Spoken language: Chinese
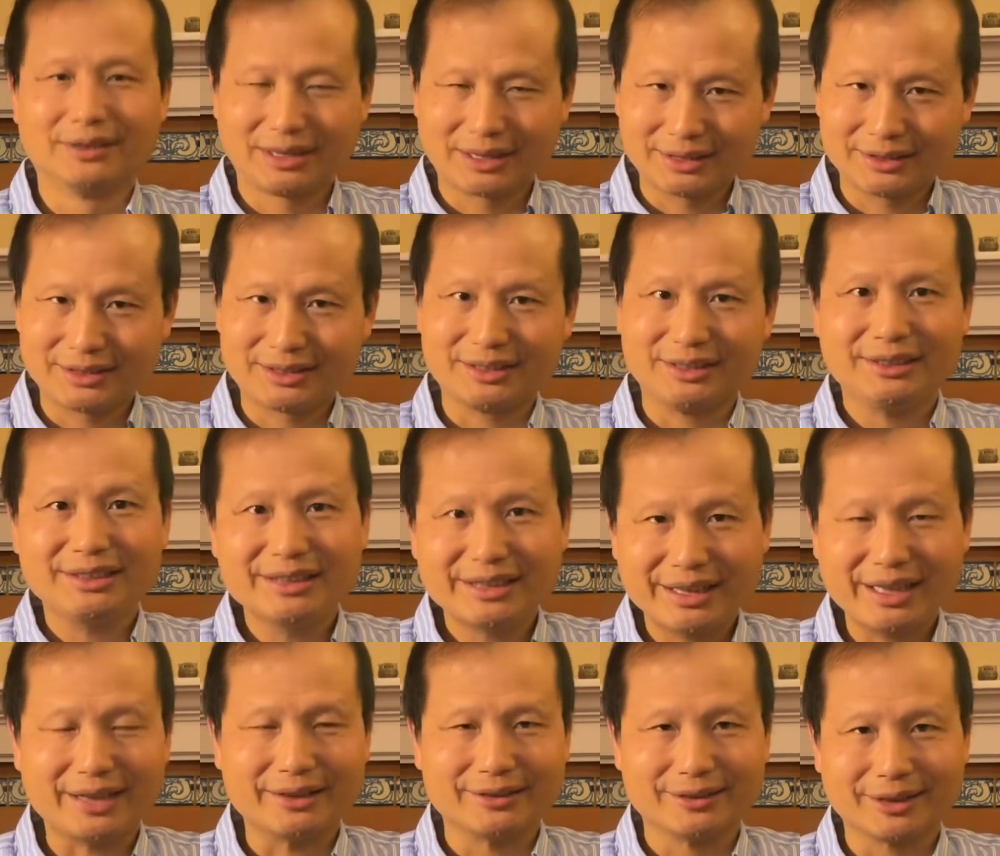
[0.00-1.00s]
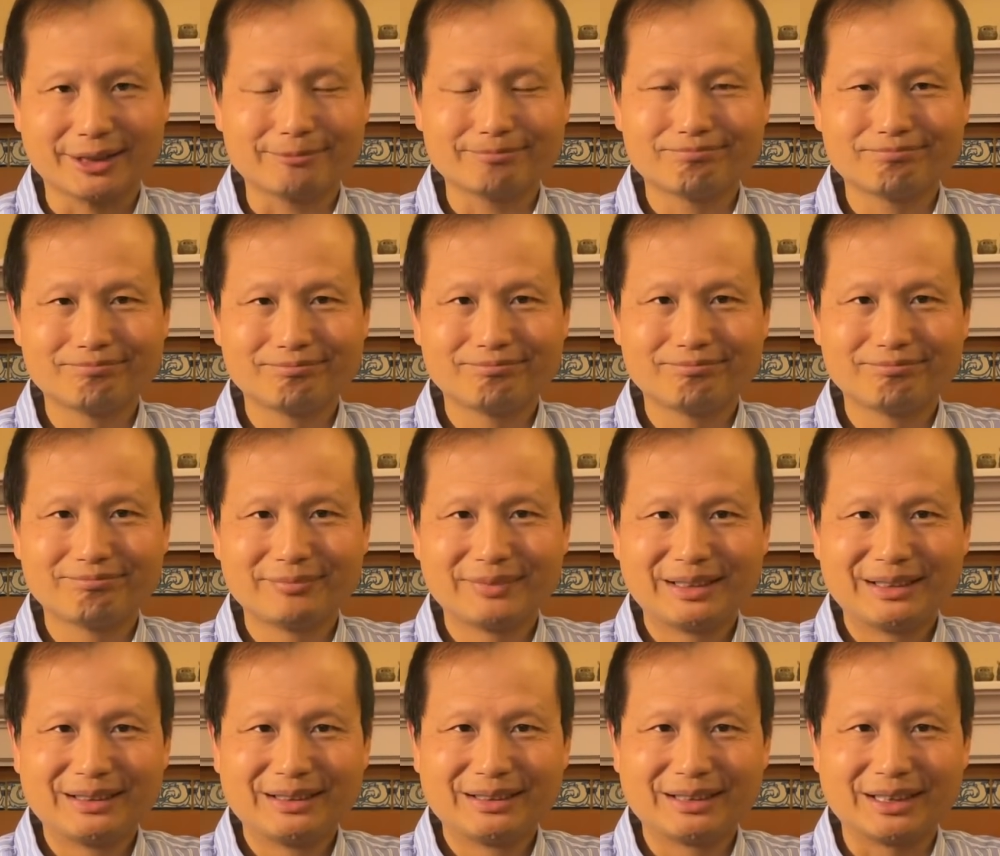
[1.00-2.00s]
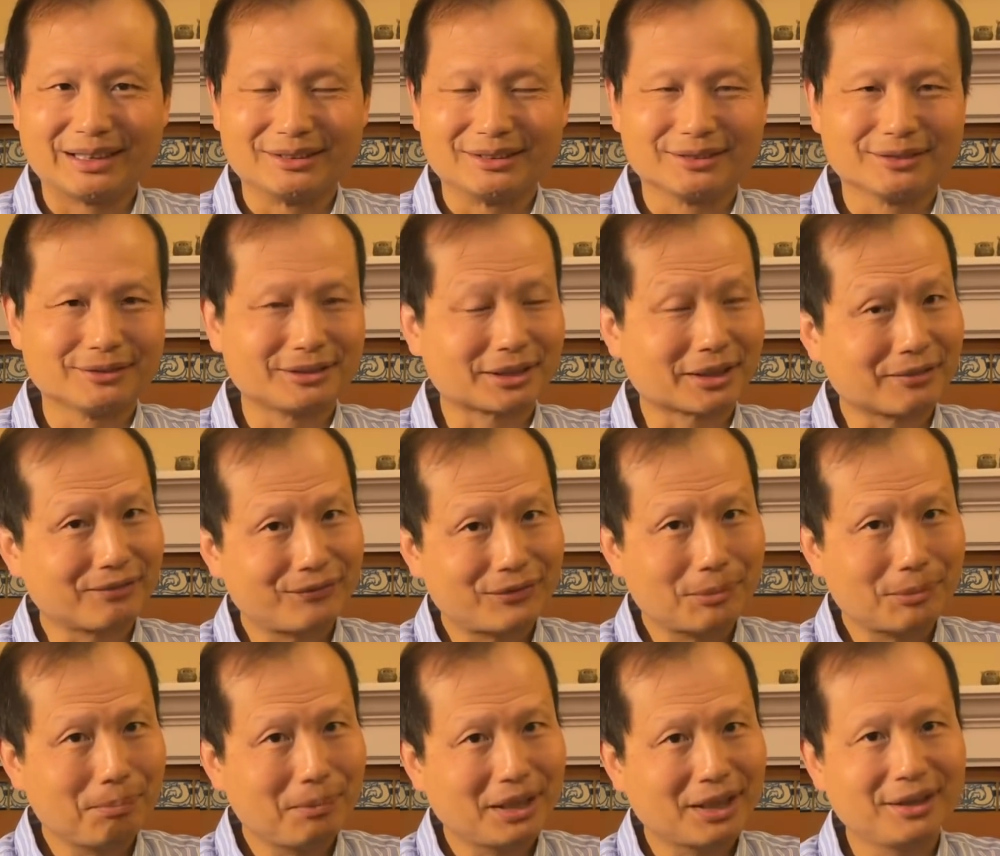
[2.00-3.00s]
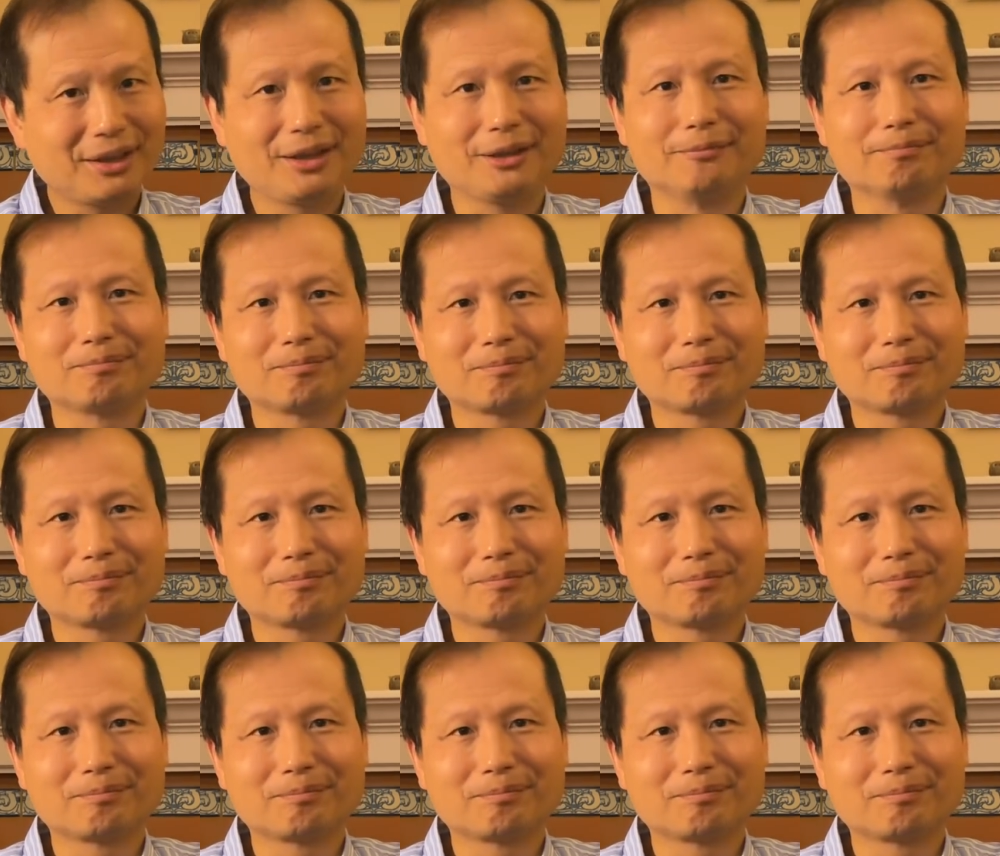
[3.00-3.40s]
一个极限的，啊，就这个分辨率。